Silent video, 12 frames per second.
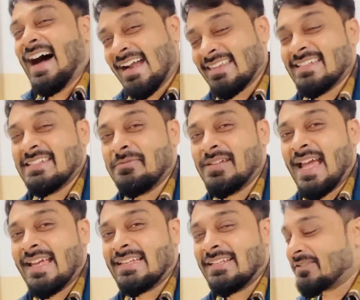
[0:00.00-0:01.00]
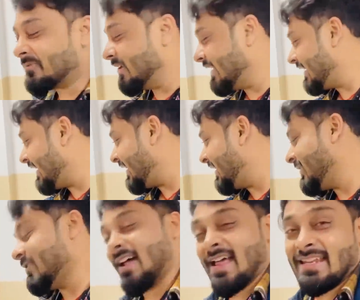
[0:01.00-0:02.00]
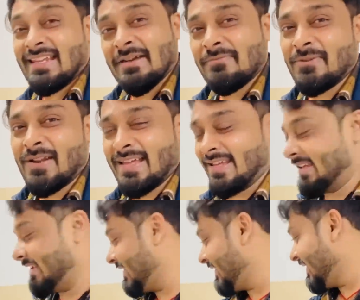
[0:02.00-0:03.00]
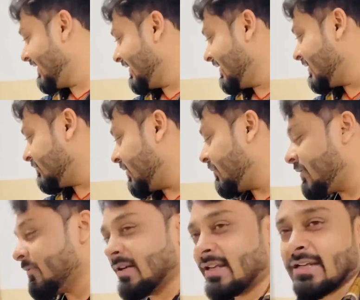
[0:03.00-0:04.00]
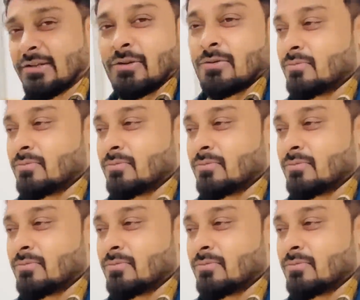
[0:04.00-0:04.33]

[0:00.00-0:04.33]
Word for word: आरती जी भी आई थी तो बोली नहीं किट्टो रानी है पूरा ये मम्मी बोली किट्टो